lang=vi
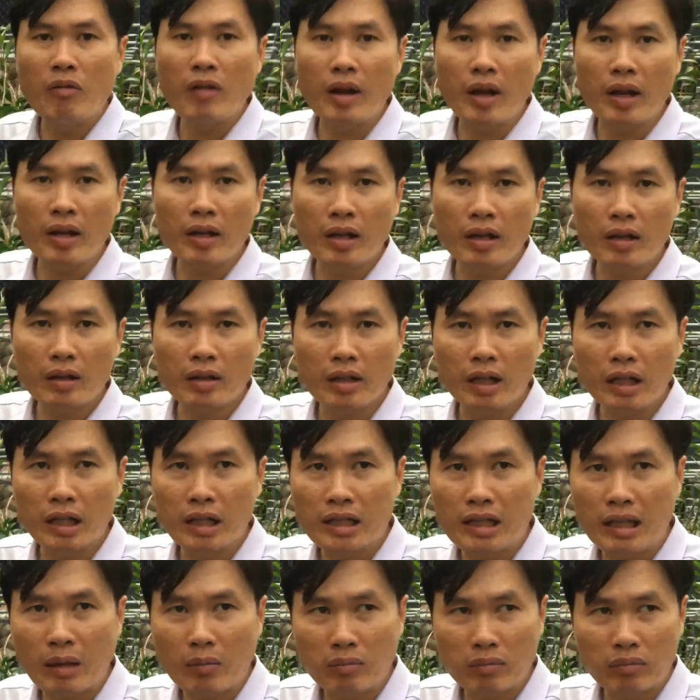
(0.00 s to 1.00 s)
vệ nó để nó
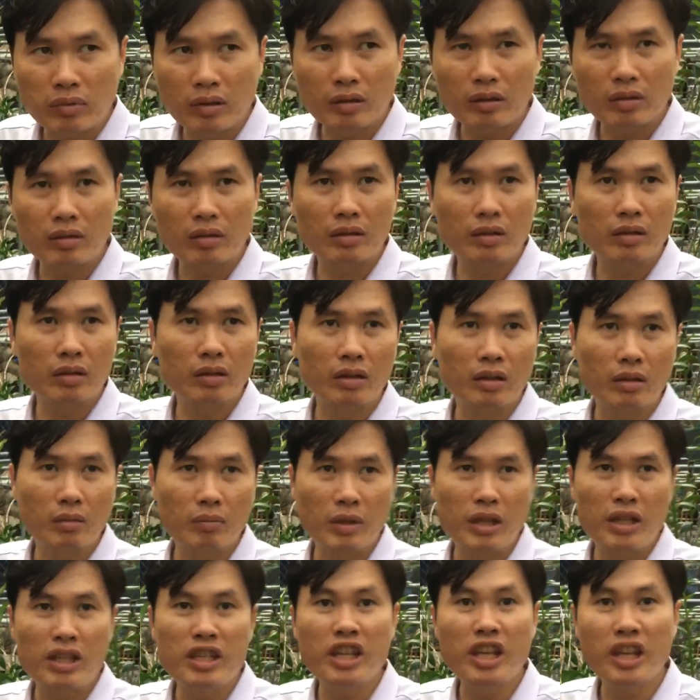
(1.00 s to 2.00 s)
chống được
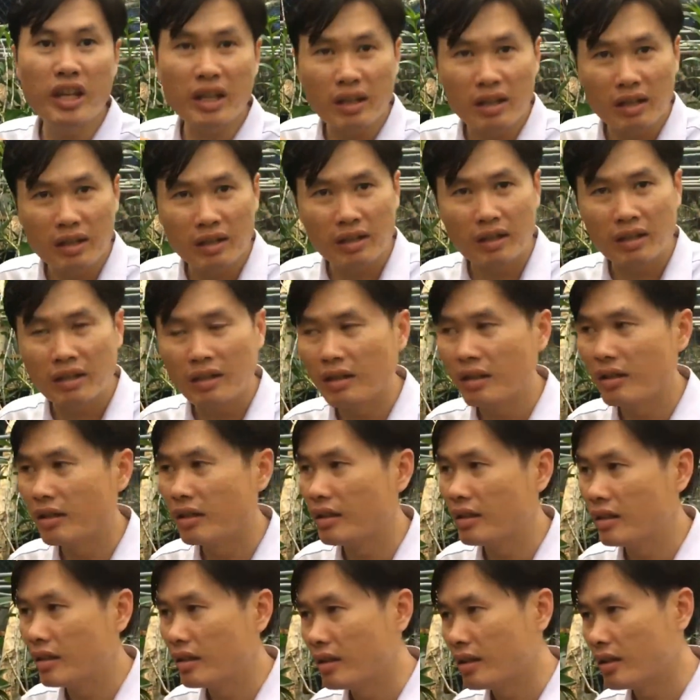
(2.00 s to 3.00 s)
bị diệt,
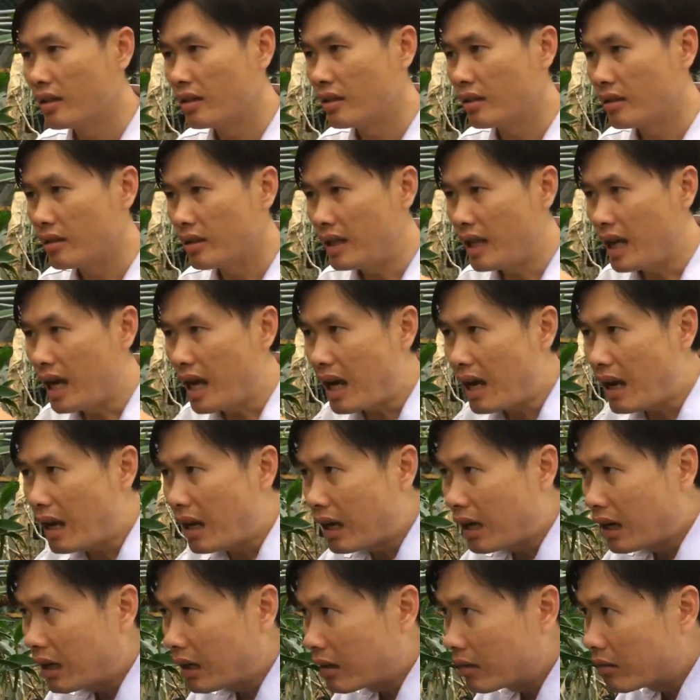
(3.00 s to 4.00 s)

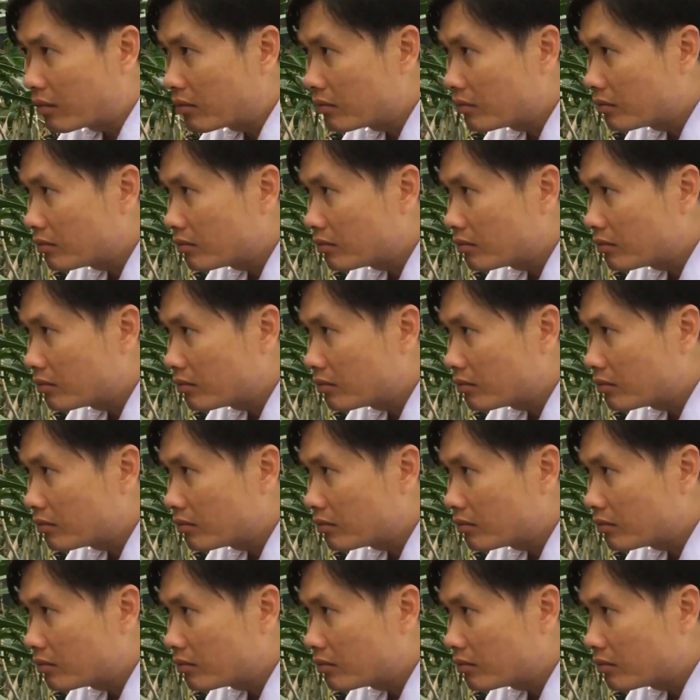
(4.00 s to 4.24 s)
và